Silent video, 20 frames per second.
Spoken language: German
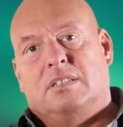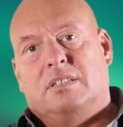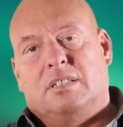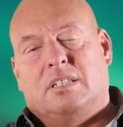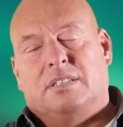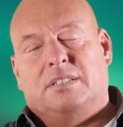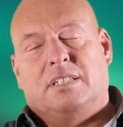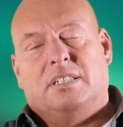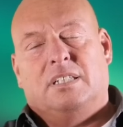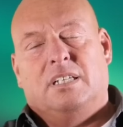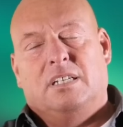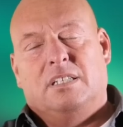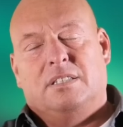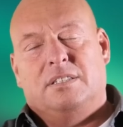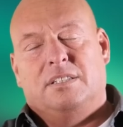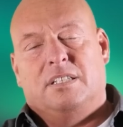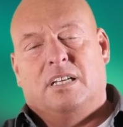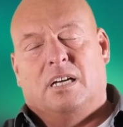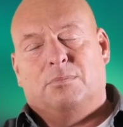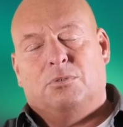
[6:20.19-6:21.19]
hat er
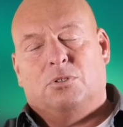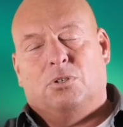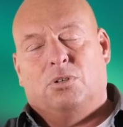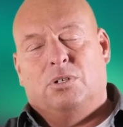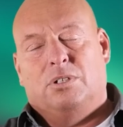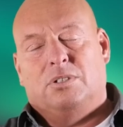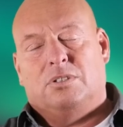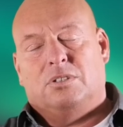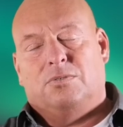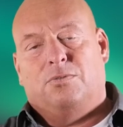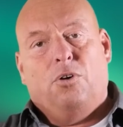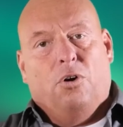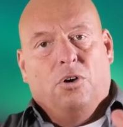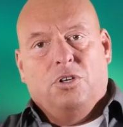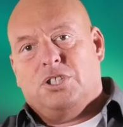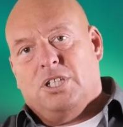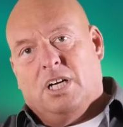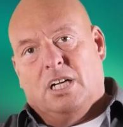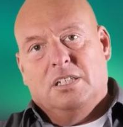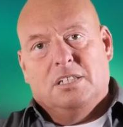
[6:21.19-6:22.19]
gelitten ja am Kreuz, für
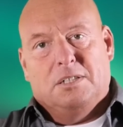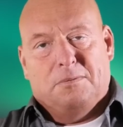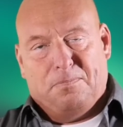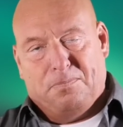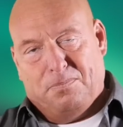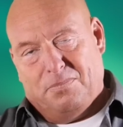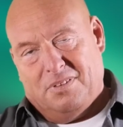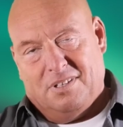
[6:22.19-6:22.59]
euch alle.